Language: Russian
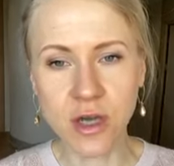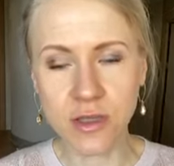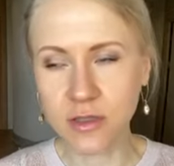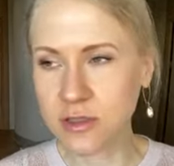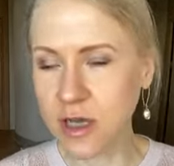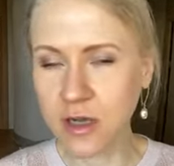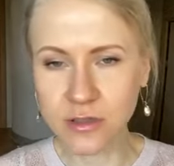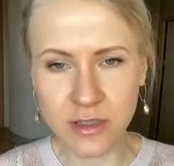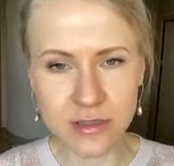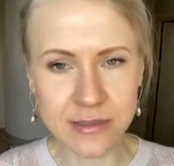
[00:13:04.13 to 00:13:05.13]
тя-
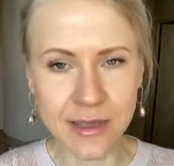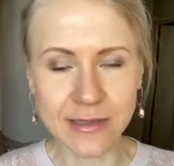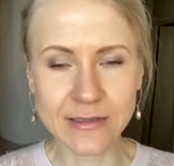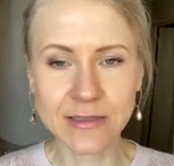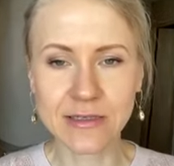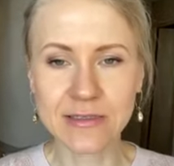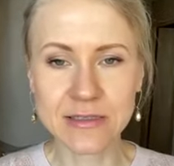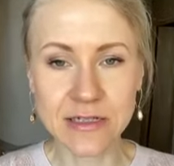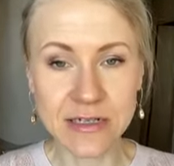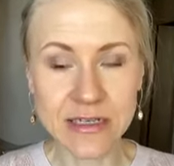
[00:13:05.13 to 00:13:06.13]
тяга на сладкое,
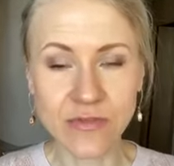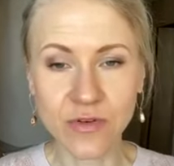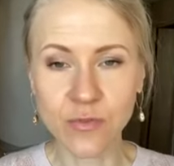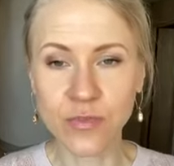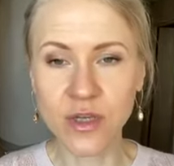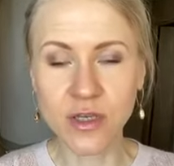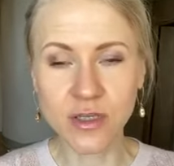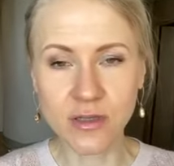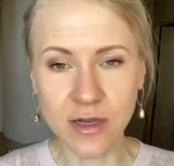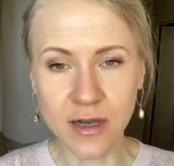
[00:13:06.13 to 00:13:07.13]
срывы,
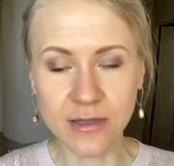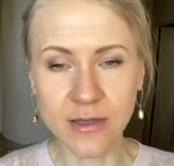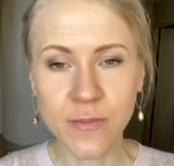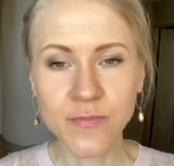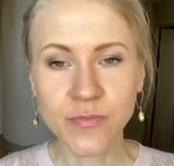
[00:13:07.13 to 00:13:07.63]
переедание.